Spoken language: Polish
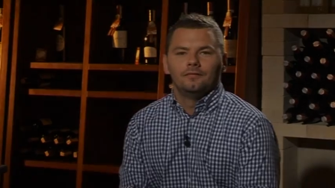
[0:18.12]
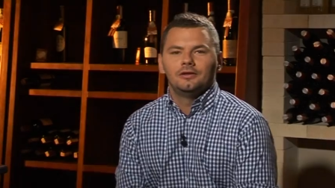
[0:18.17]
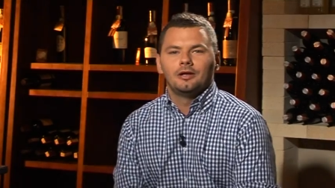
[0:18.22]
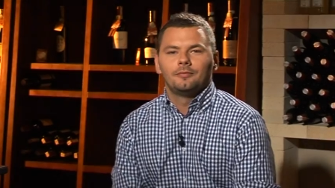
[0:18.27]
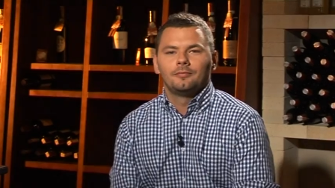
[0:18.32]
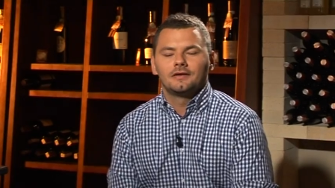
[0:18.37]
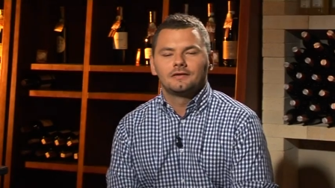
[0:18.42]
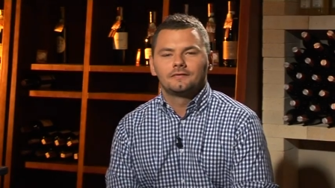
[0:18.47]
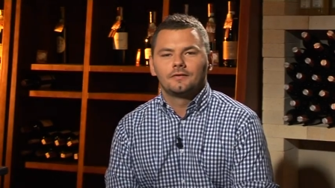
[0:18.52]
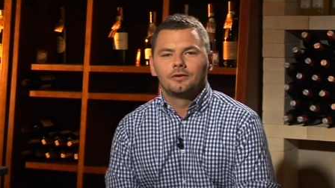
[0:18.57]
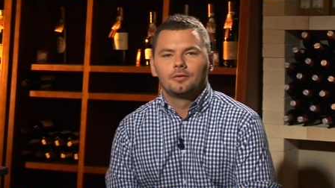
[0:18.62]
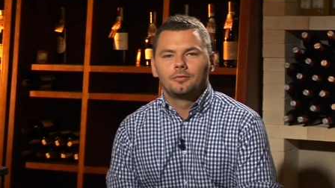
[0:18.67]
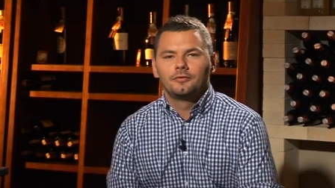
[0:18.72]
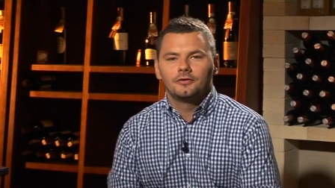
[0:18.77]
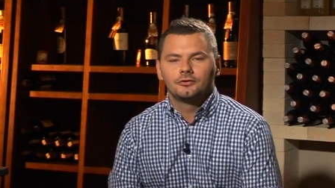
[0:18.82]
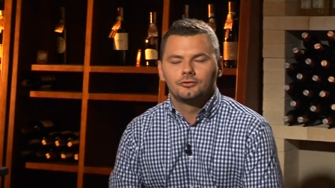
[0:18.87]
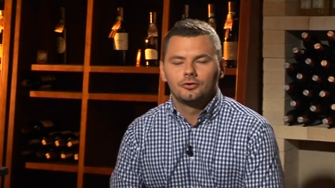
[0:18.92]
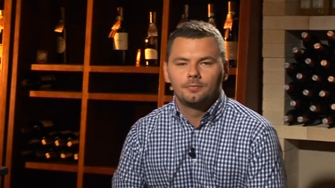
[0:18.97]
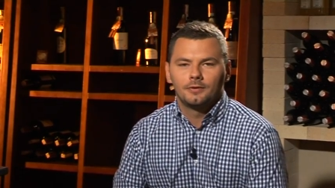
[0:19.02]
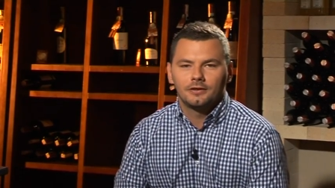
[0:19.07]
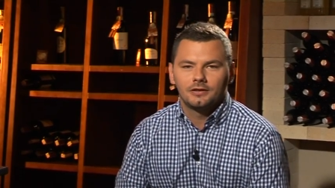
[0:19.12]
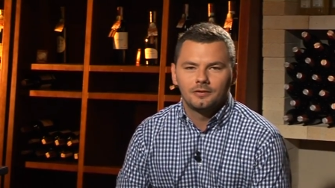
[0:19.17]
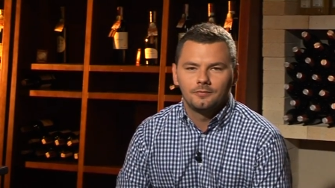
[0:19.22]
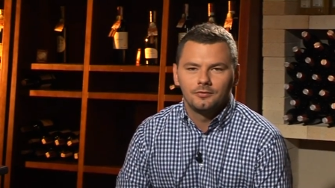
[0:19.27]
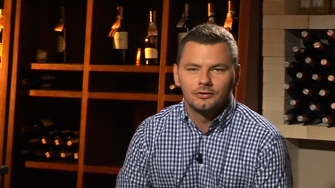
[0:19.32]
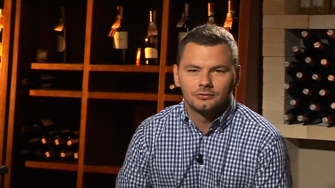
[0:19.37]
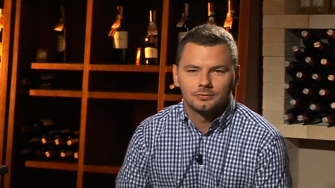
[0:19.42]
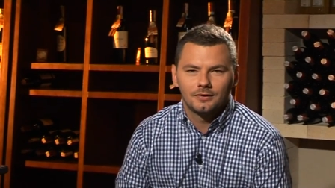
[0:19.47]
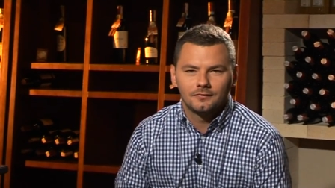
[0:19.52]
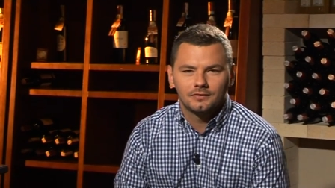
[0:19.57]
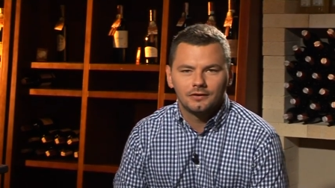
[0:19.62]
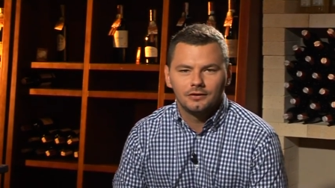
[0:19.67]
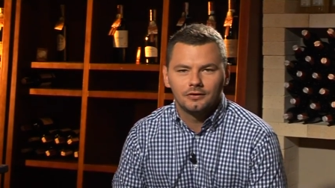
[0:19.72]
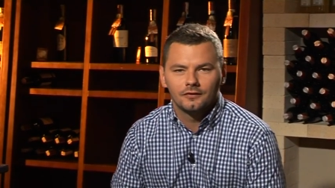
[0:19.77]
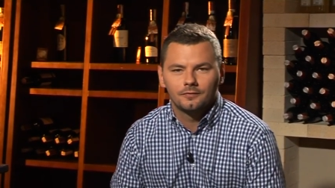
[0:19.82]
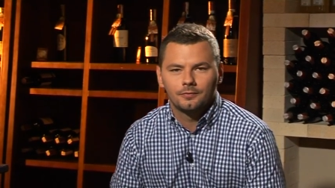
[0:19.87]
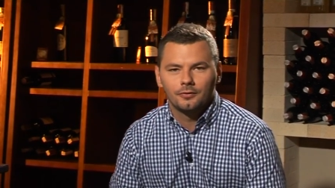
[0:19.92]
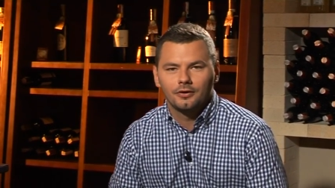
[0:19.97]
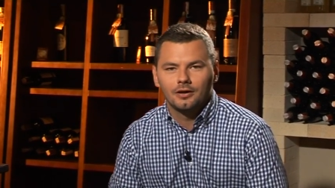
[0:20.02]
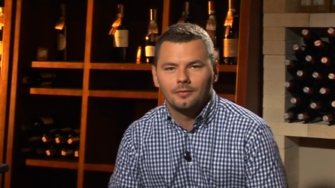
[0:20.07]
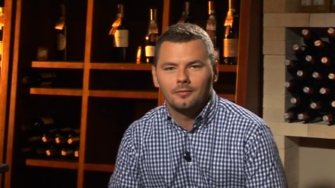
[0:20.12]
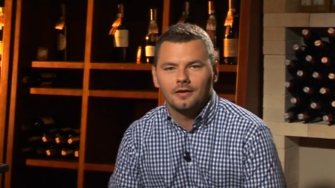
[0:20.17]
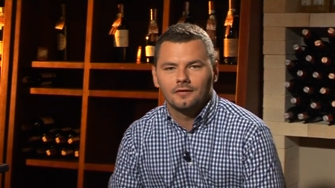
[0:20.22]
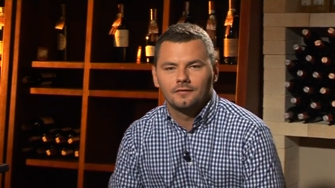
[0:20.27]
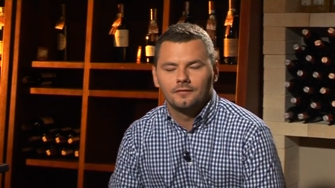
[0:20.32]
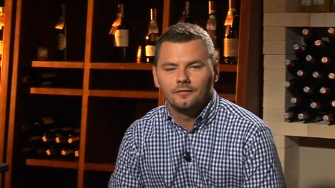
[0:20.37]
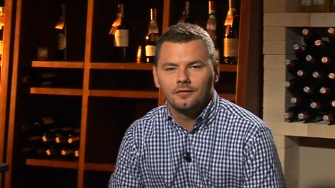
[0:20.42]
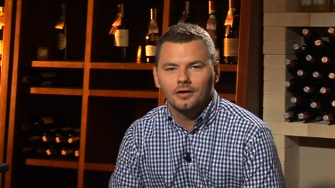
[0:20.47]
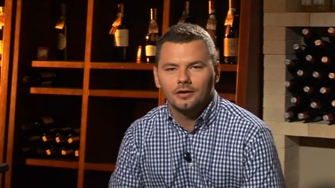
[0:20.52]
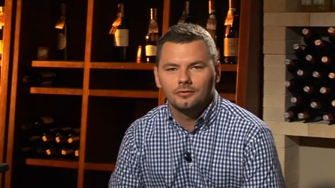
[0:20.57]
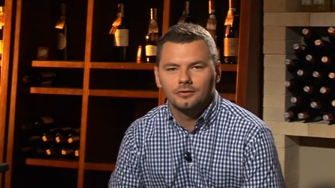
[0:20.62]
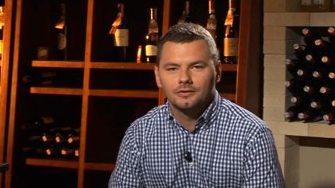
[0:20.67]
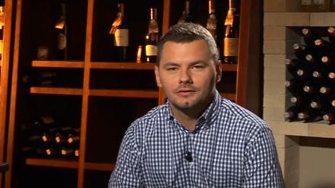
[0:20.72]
Witam Państwa, dobry wieczór. Patryk Mirosławski, to jest program Az Wywiadu.